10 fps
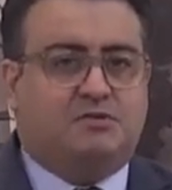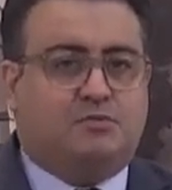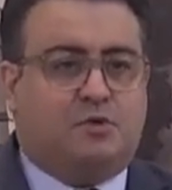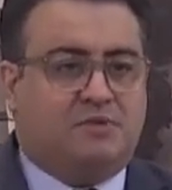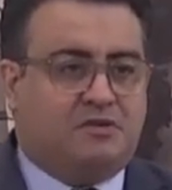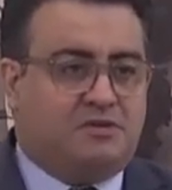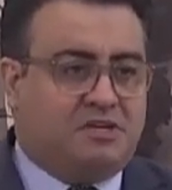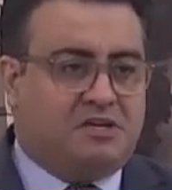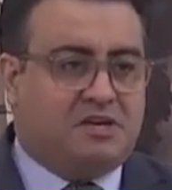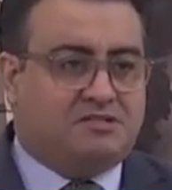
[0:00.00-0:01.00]
no momento
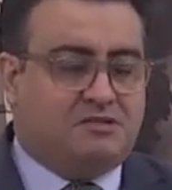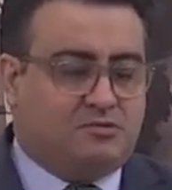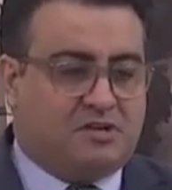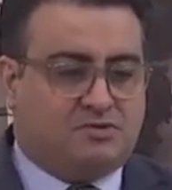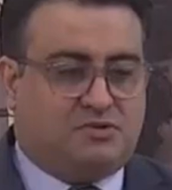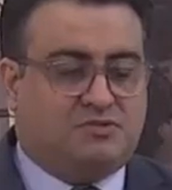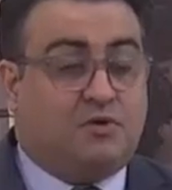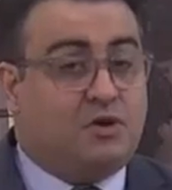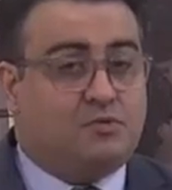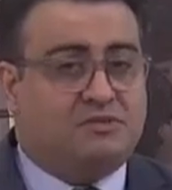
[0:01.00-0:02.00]
em que as inundações
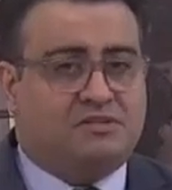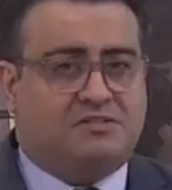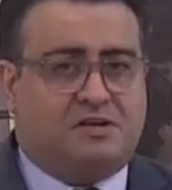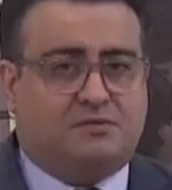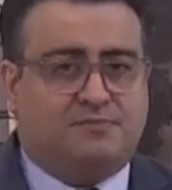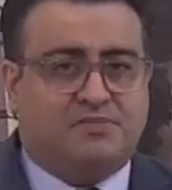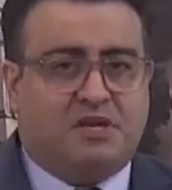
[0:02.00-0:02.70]
vão acontecendo.